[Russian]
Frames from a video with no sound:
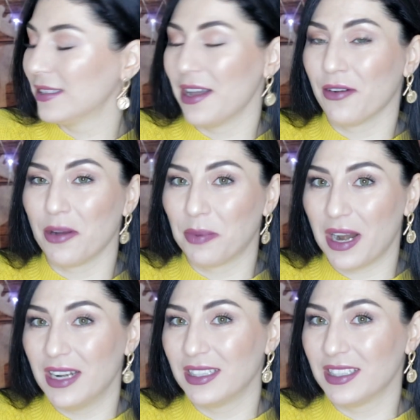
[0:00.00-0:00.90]
знаю, как
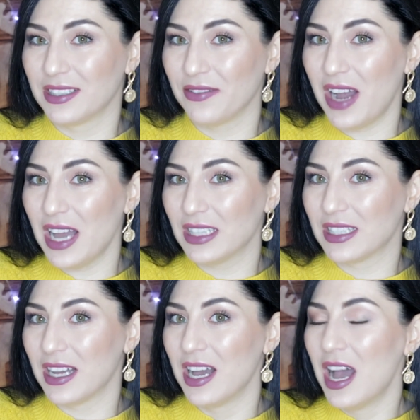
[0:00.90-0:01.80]
правильно
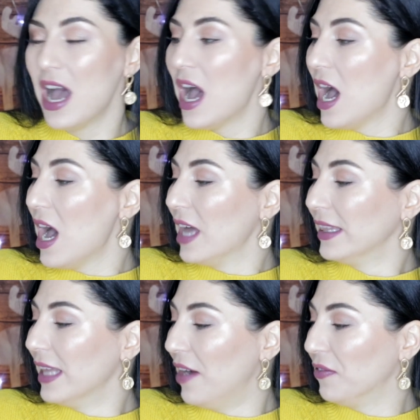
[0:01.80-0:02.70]
называется,
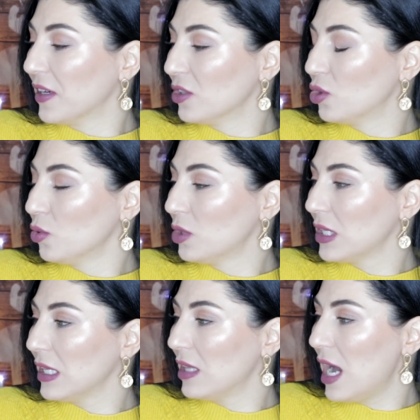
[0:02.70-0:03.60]
на
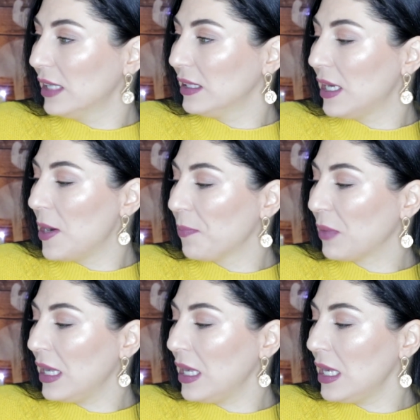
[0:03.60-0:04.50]
французский лата,
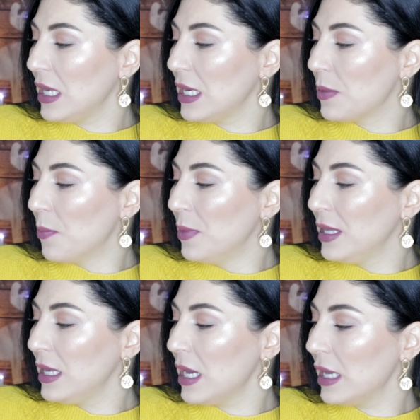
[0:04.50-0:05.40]
и
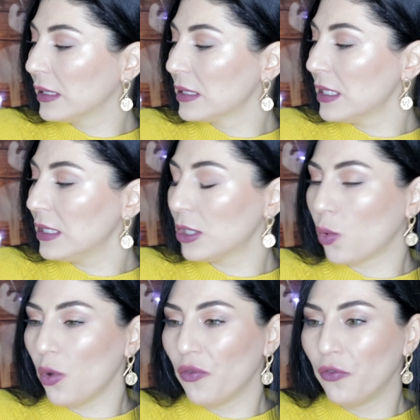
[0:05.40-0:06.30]
мне это, знаете,
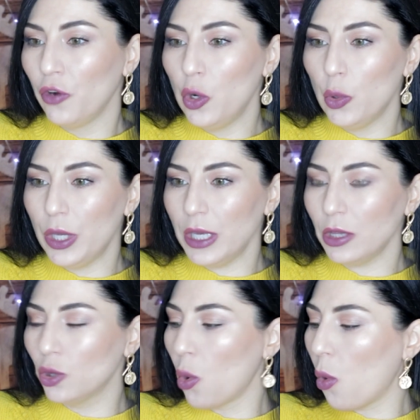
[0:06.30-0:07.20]
такой
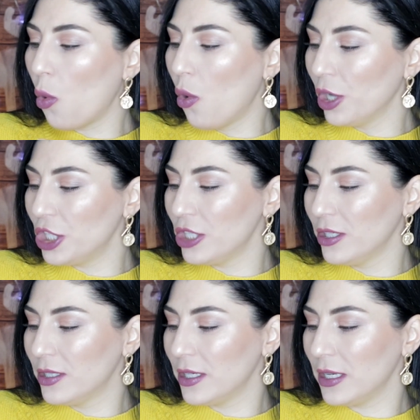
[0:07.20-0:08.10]
флюид, но очень
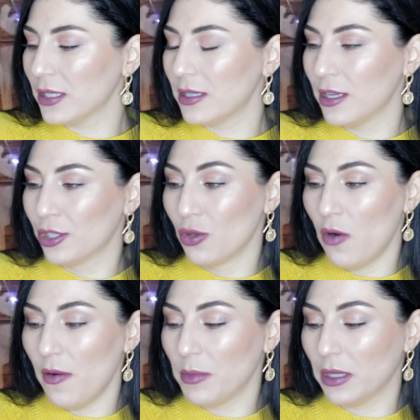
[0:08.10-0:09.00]
интересная
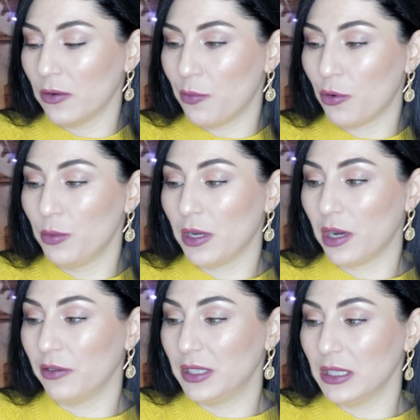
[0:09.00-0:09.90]
основа, мне этого пробника
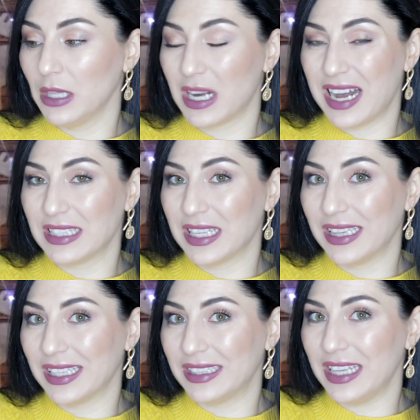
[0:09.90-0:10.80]
хватило раза
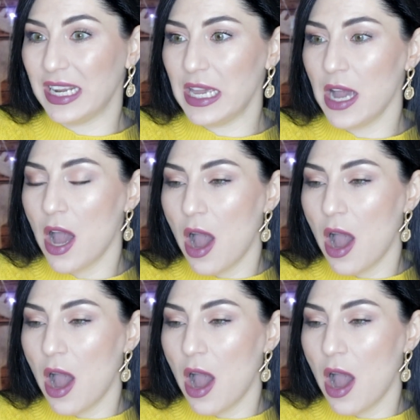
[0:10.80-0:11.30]
на три,